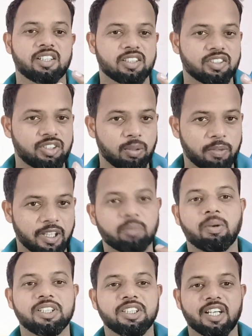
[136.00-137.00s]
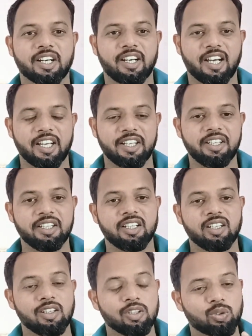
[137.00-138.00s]
जब गेंदबाजी करने आए
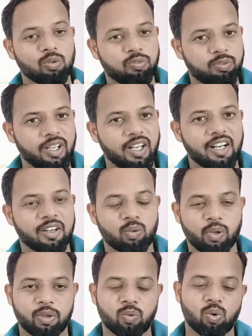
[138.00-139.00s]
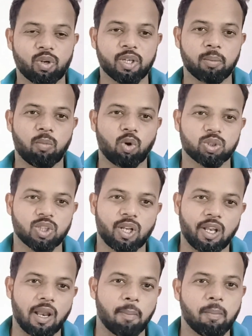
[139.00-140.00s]
तो फिन एलन को इन्होंने एक बहुत
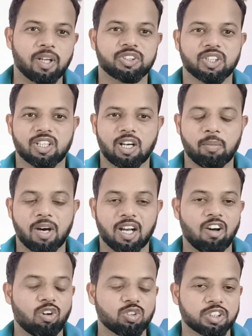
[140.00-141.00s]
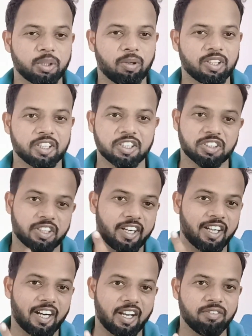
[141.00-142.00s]
लंबा छक्का मारा और उसके बाद एक स्ट्रेट
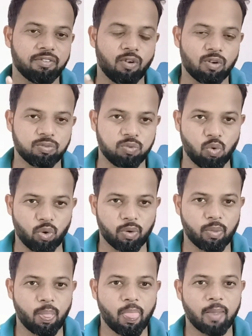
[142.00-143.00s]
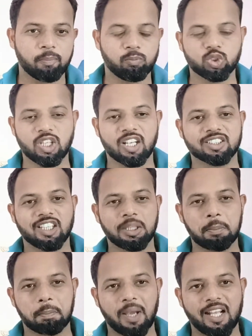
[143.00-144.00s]
ड्राइव और फोर मुझे लगता है कि
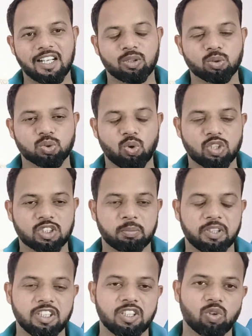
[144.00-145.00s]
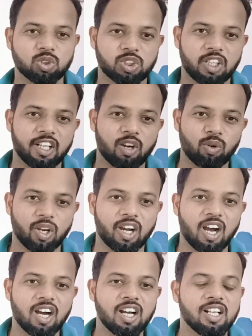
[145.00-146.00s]
पहले दो शॉर्ट्स में ही ऑस्ट्रेलिया को लगा
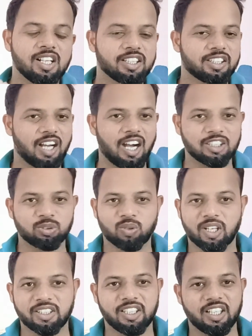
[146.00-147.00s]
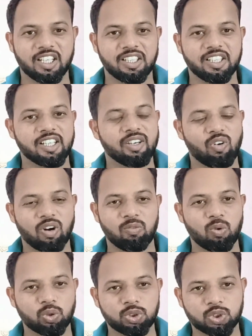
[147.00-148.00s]
कि आज उनका दिन नहीं है और अब वो
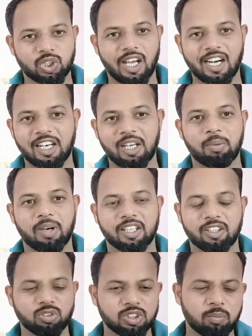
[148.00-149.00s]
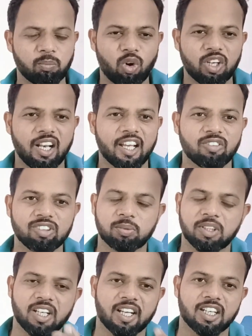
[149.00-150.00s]
कुछ कर नहीं पाएंगे उसके बॉडी लैंग्वेज
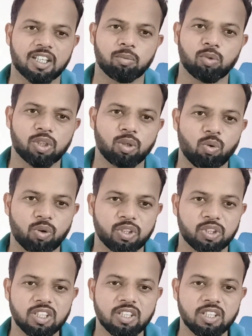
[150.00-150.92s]
बड़ी नेगेटिव उनकी हो गई थी